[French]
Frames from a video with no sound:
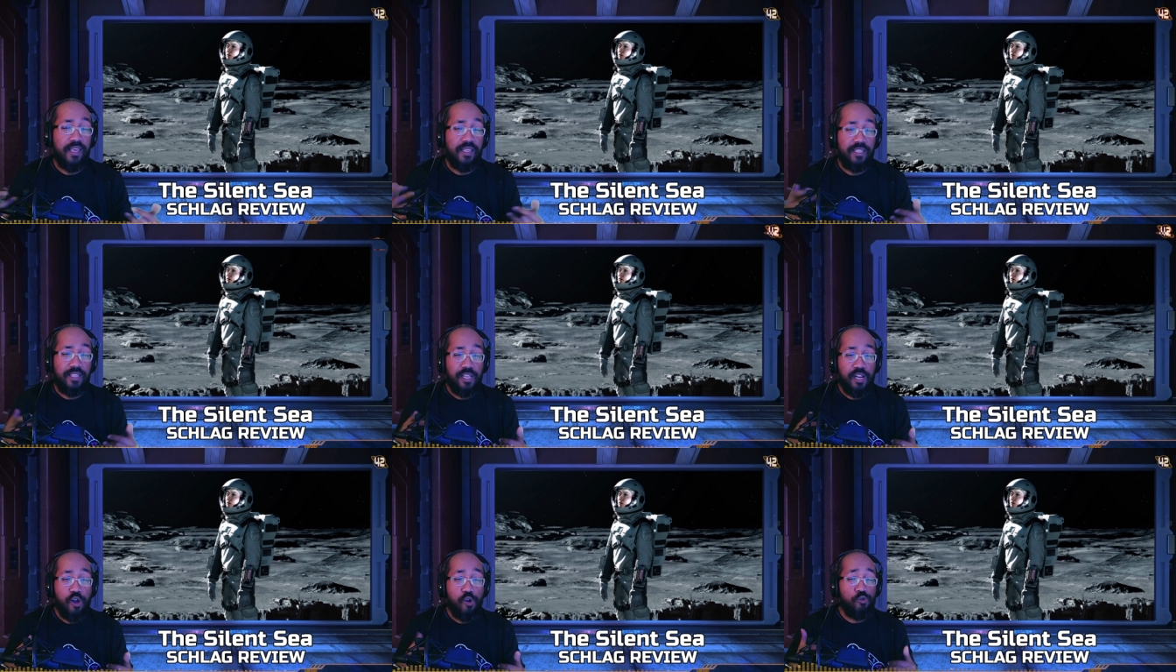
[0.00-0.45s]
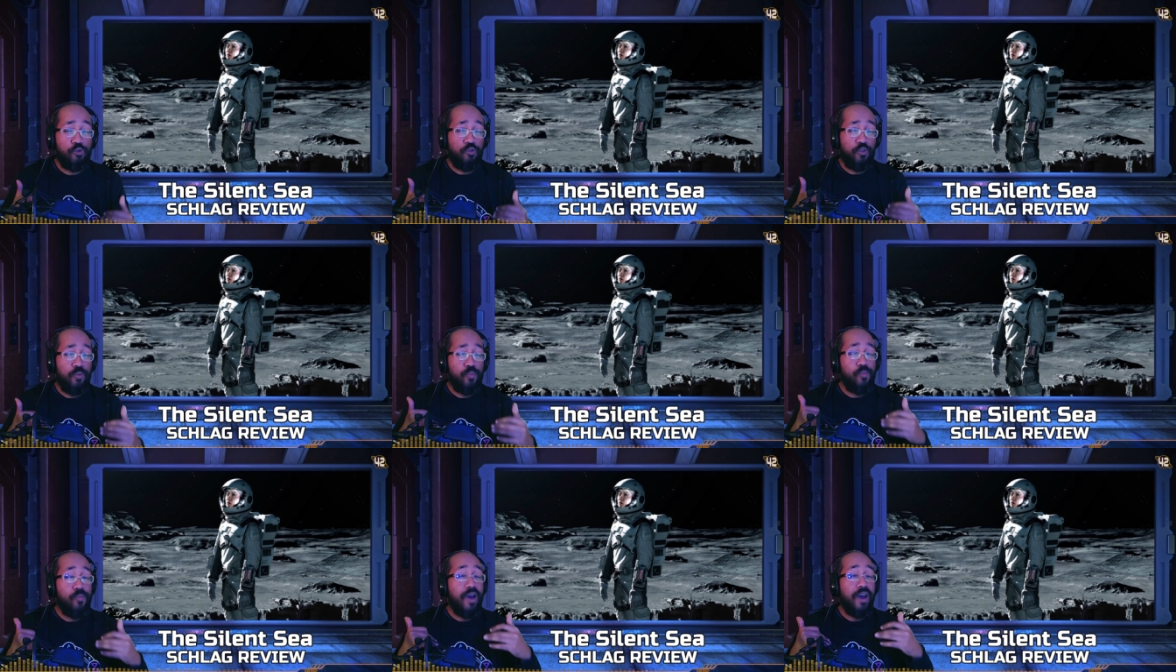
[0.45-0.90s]
et c'est là où
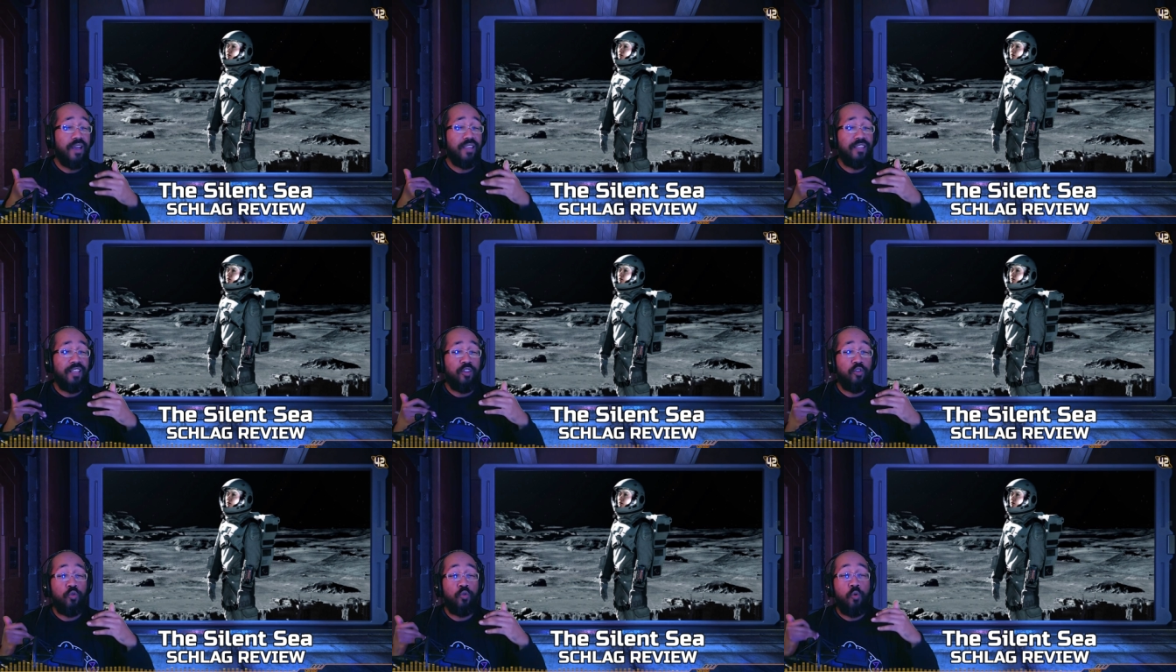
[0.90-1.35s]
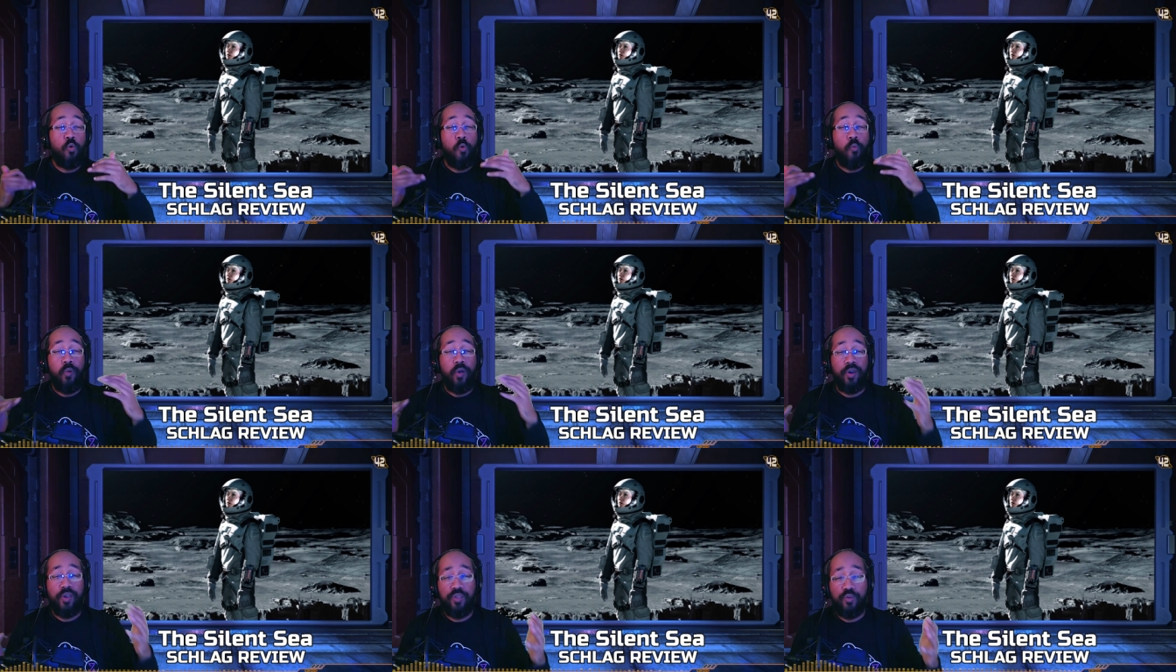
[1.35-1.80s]
je vais m'arrêter de
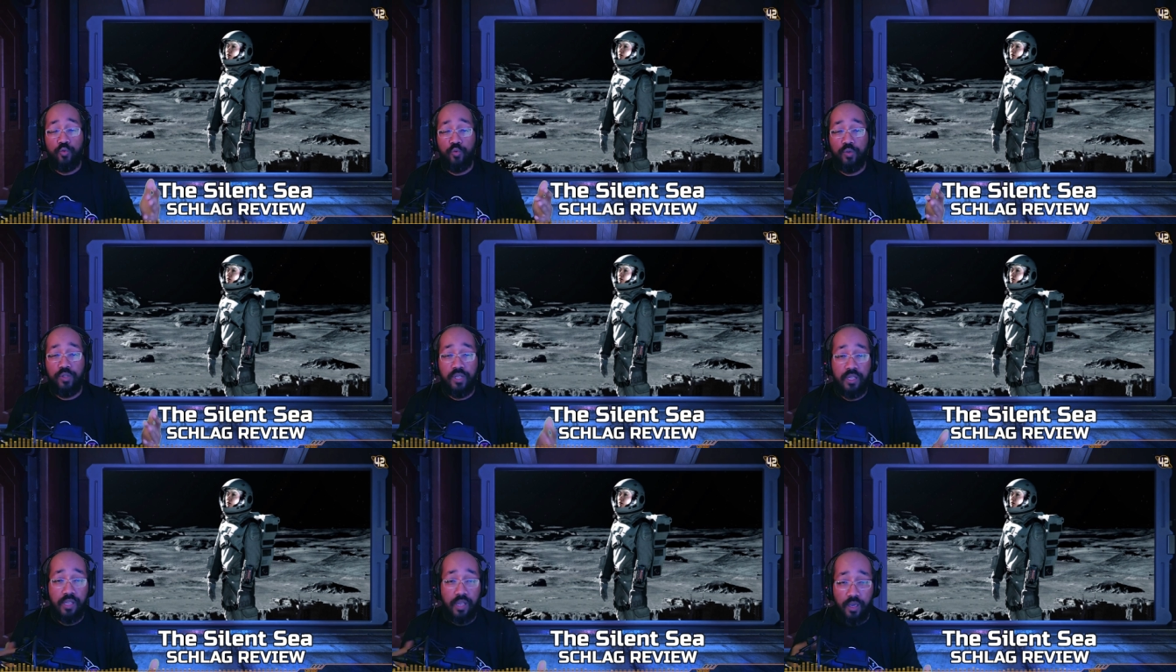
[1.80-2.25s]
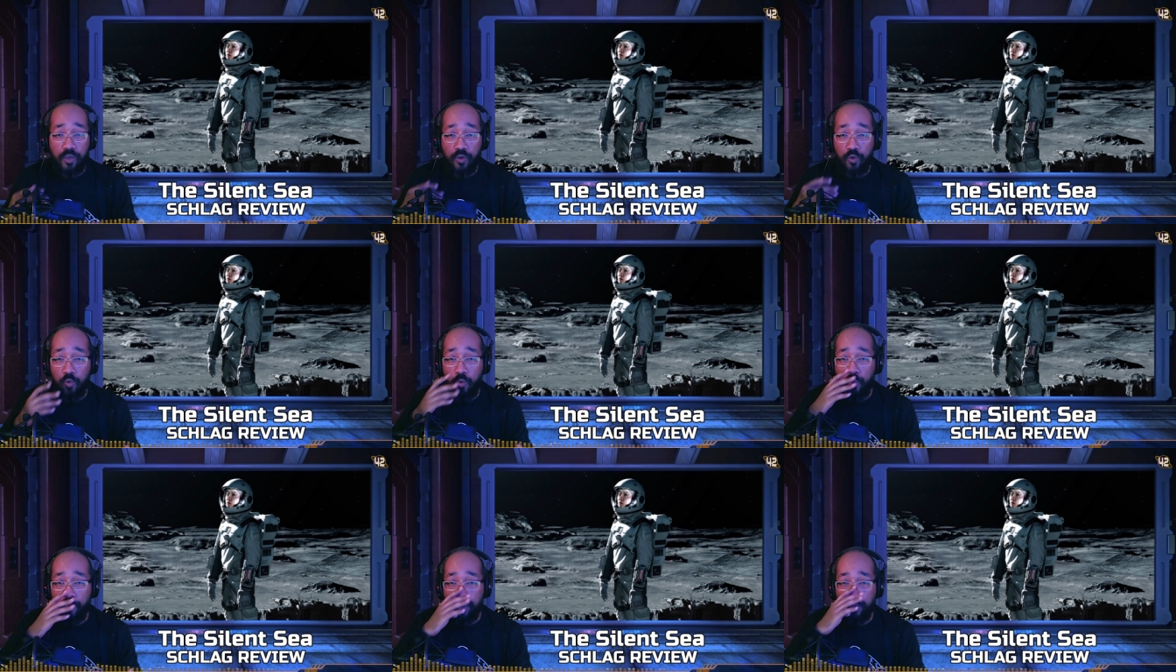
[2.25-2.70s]
trop parler du
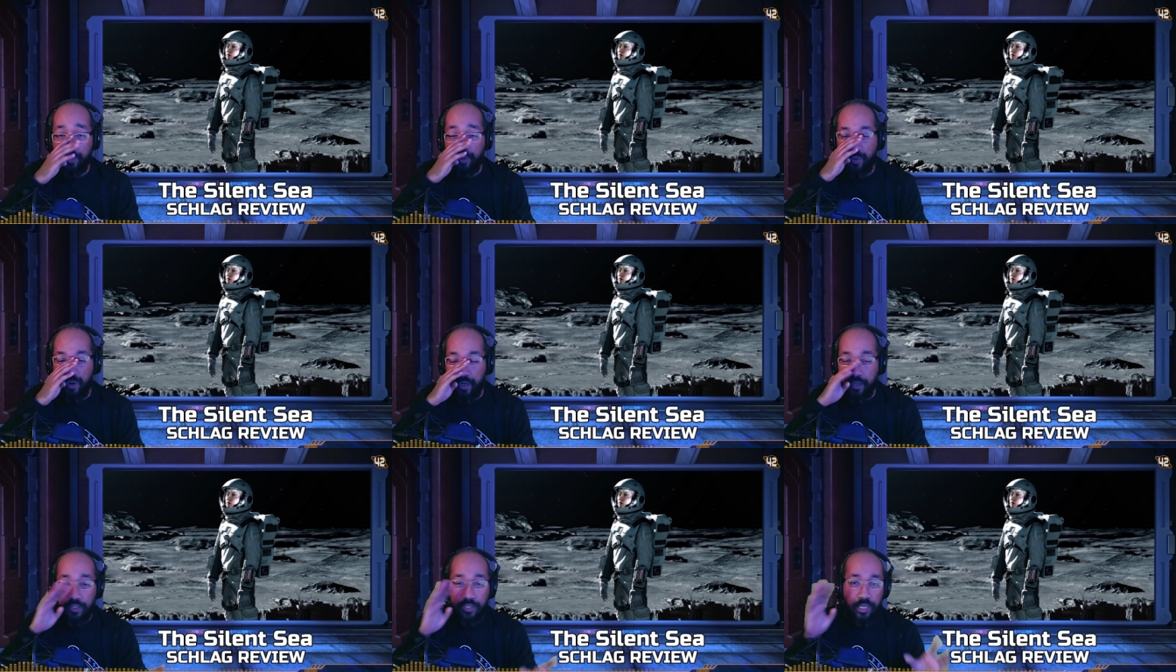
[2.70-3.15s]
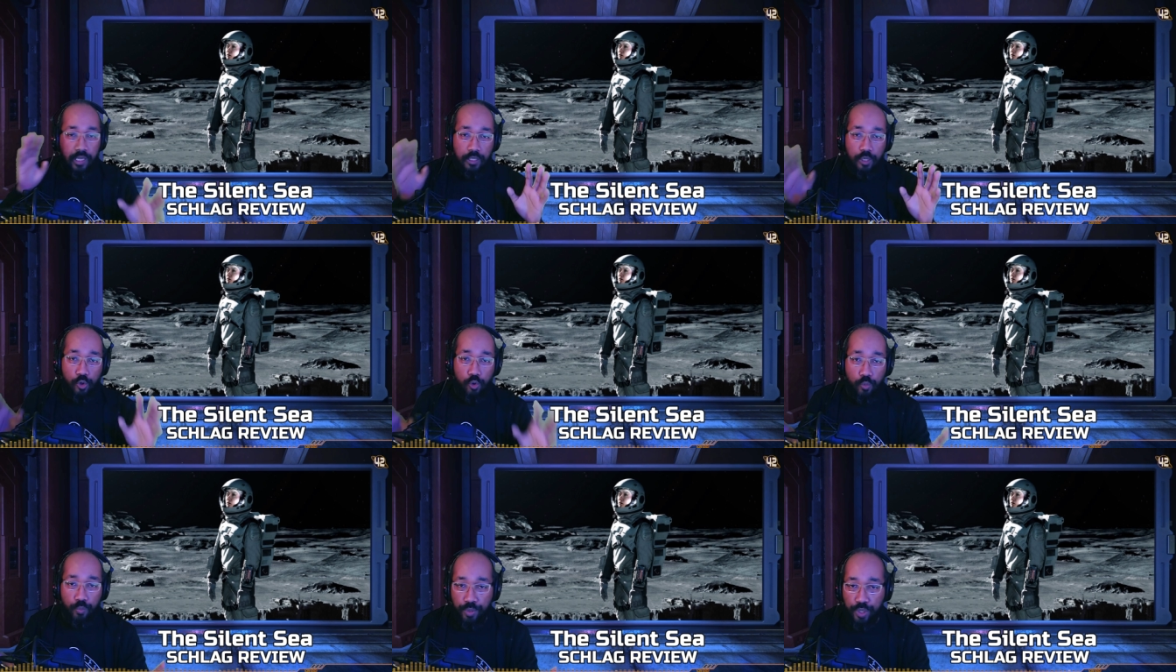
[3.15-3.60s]
scénario, parce que voilà, ça
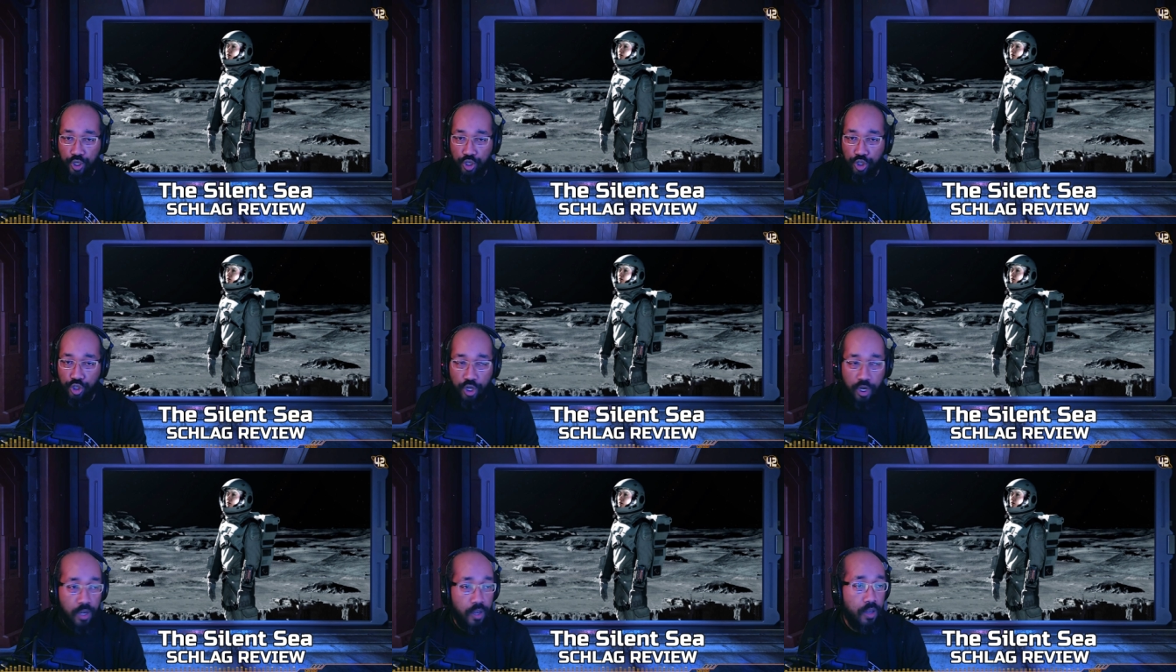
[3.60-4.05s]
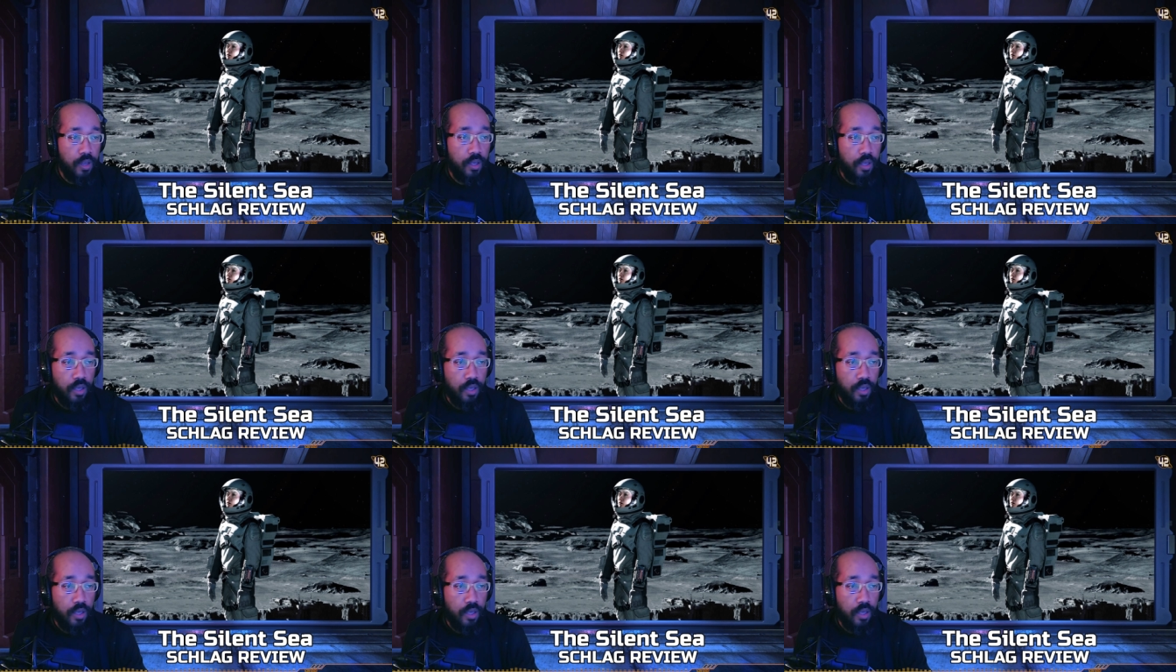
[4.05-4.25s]
c'est le pitch,